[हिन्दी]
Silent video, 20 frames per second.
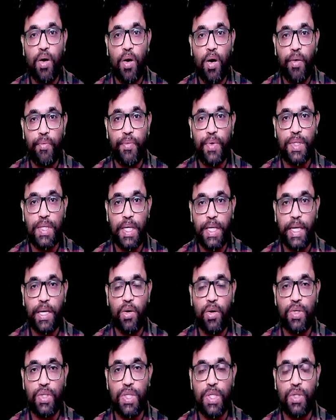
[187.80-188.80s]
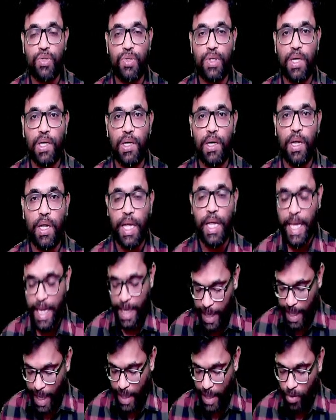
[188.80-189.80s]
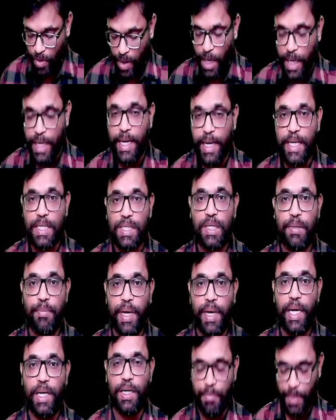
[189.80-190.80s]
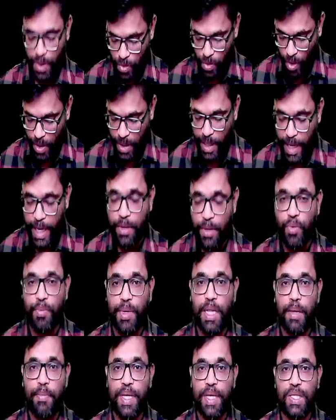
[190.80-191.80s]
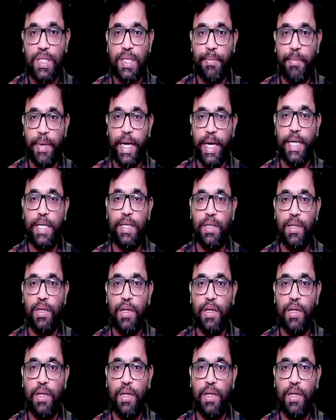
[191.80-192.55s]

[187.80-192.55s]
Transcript: ऑफिस अंडर कॉन्स्टिट्यूशन कैन यू अंडर एस्टिमेट सॉरी कैन यू मतलब एस्टिमेट